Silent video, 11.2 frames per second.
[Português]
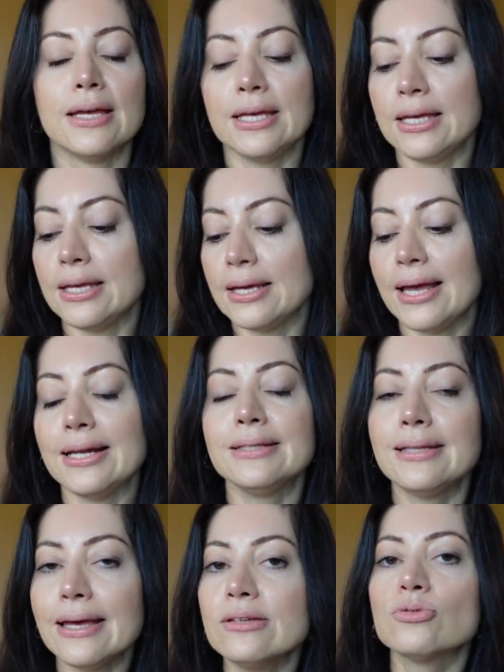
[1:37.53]
e ele
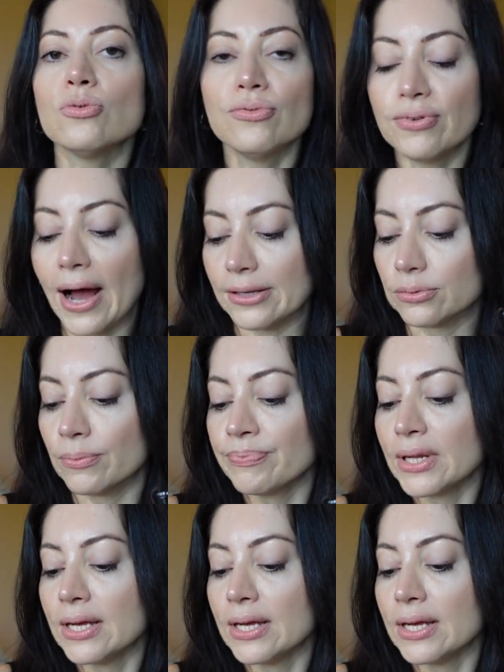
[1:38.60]
tem sulfato.